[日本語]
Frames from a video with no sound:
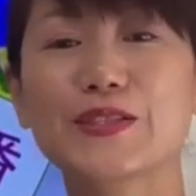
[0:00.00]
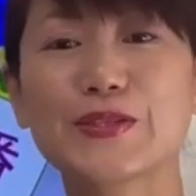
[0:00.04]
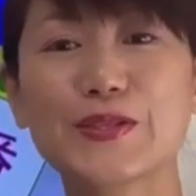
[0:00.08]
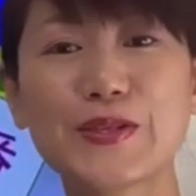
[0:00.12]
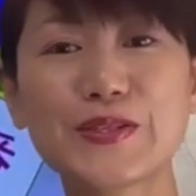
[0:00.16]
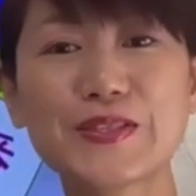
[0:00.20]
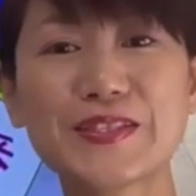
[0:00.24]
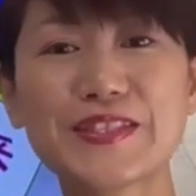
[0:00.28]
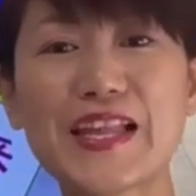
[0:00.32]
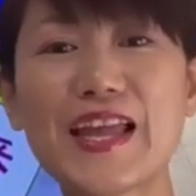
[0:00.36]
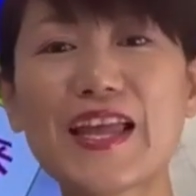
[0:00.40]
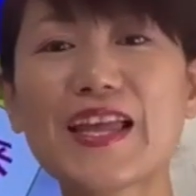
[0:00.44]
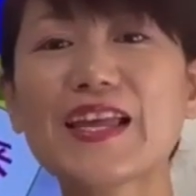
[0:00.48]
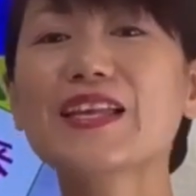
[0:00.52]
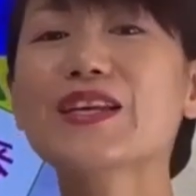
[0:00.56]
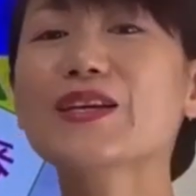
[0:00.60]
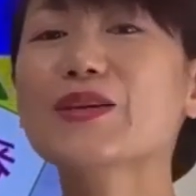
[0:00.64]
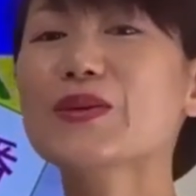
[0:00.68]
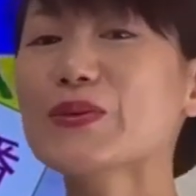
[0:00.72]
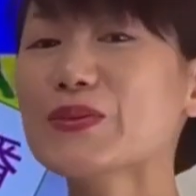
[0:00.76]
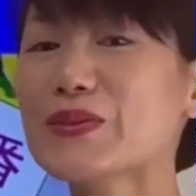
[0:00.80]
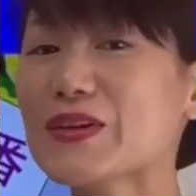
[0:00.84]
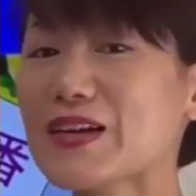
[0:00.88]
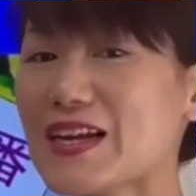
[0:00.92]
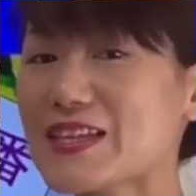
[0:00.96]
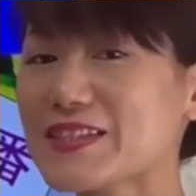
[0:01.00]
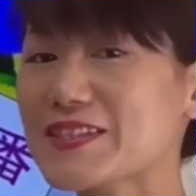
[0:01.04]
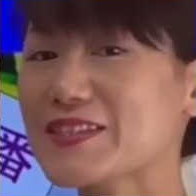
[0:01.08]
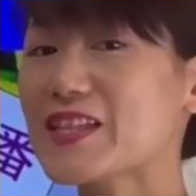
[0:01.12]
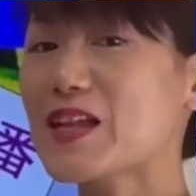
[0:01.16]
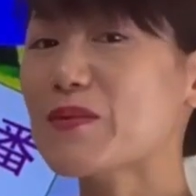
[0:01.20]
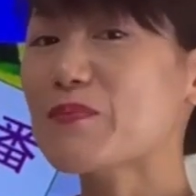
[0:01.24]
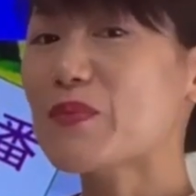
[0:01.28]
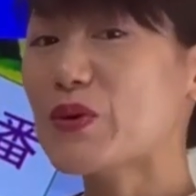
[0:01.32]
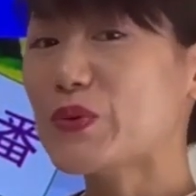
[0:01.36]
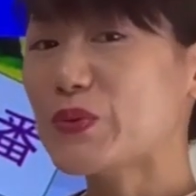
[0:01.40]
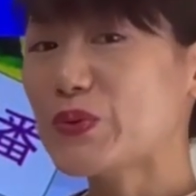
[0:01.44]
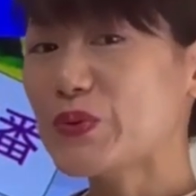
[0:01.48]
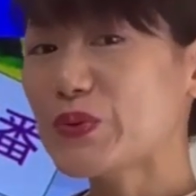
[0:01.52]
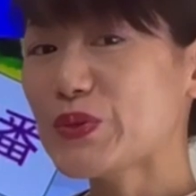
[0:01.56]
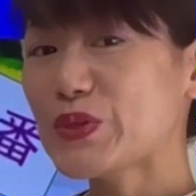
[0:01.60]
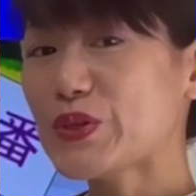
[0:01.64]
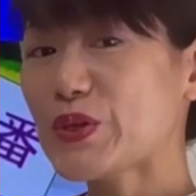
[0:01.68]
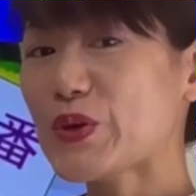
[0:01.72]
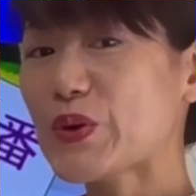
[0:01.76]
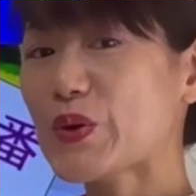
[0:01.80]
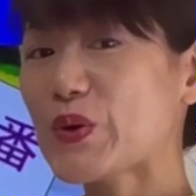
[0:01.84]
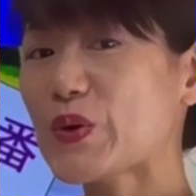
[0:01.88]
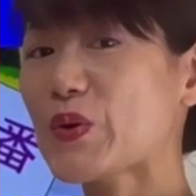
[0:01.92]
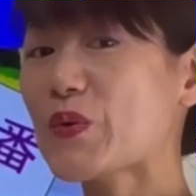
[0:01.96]
そしてこの風玉運
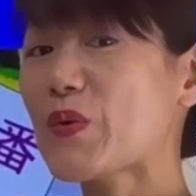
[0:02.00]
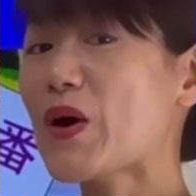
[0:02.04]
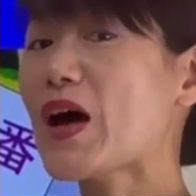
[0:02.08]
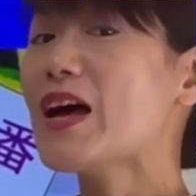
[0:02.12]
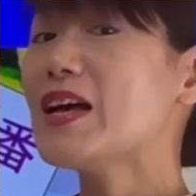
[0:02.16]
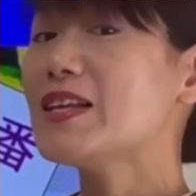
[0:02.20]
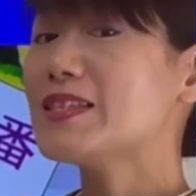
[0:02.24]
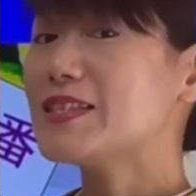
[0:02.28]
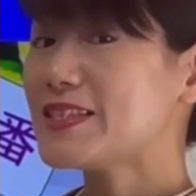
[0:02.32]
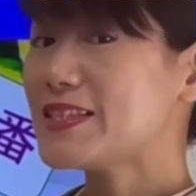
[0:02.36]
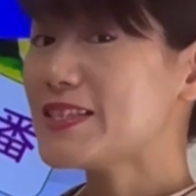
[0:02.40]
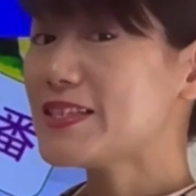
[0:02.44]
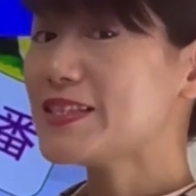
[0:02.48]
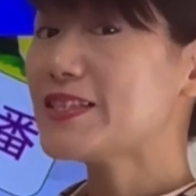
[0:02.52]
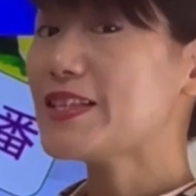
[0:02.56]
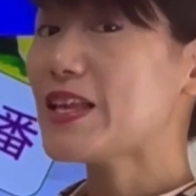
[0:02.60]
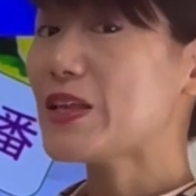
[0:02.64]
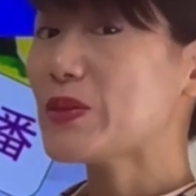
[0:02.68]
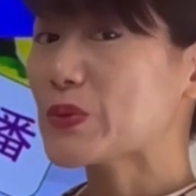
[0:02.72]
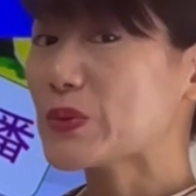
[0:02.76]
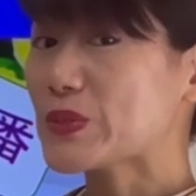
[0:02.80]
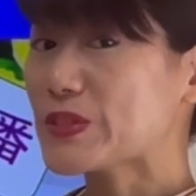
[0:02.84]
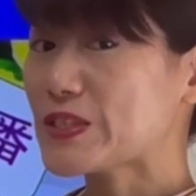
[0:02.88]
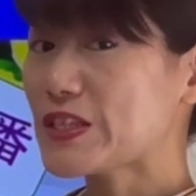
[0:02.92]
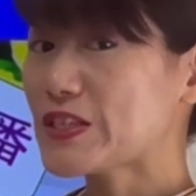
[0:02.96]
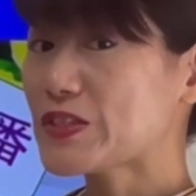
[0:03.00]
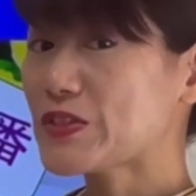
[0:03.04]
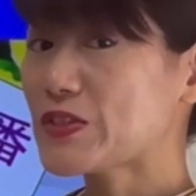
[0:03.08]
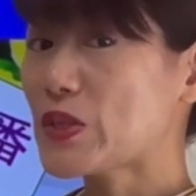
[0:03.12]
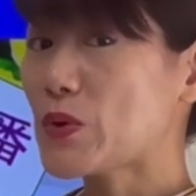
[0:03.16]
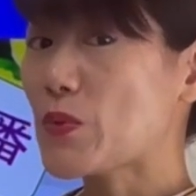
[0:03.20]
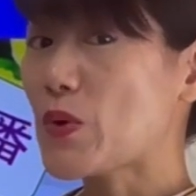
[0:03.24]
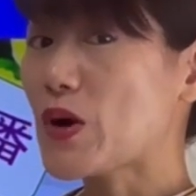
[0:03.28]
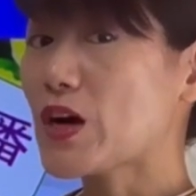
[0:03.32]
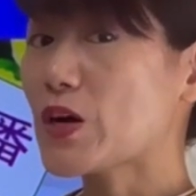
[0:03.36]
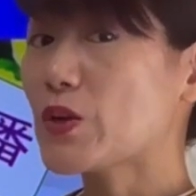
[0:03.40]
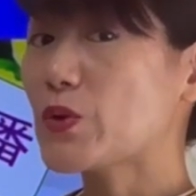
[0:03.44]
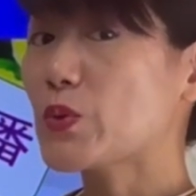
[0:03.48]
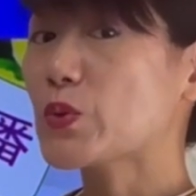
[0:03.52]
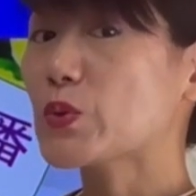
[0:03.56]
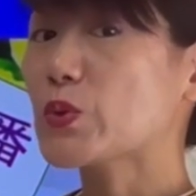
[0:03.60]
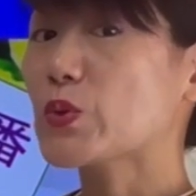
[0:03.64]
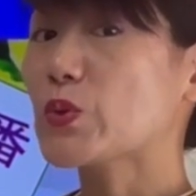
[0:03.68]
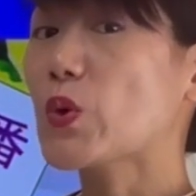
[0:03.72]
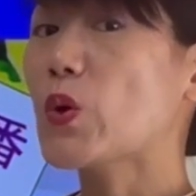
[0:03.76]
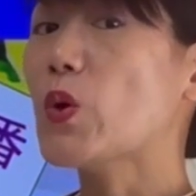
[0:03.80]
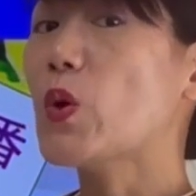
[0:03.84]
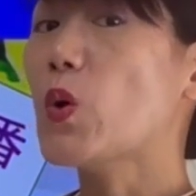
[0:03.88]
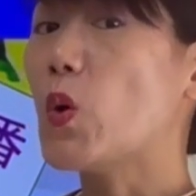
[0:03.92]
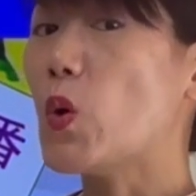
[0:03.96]
気予報は人生の季節で分かるこ
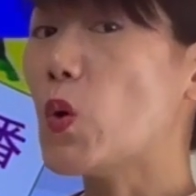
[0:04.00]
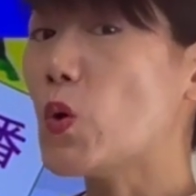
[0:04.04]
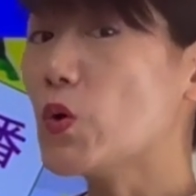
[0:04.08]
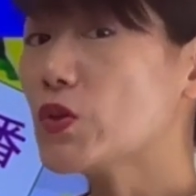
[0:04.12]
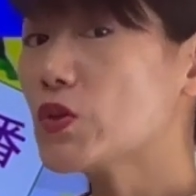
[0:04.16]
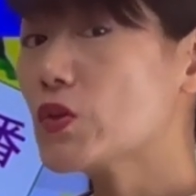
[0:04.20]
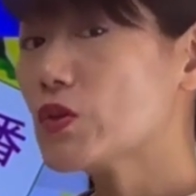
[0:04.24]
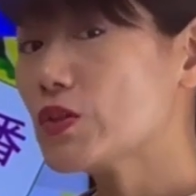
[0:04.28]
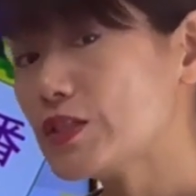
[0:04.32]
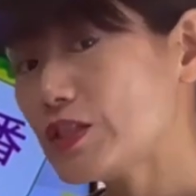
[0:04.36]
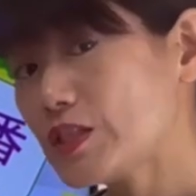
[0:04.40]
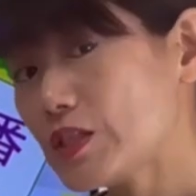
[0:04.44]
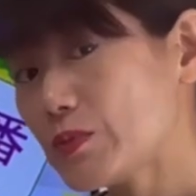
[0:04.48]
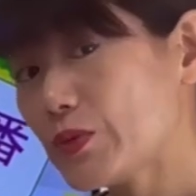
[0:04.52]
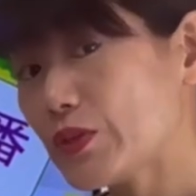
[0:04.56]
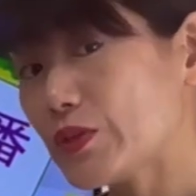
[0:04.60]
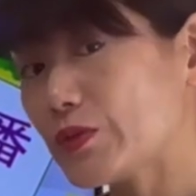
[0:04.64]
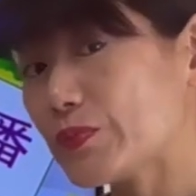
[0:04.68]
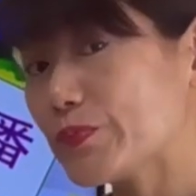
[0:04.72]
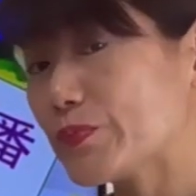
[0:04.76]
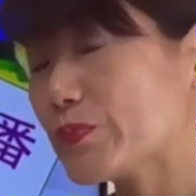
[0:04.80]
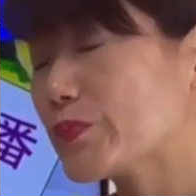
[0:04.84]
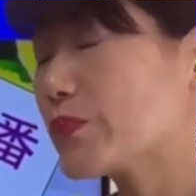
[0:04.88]
とのほんの一部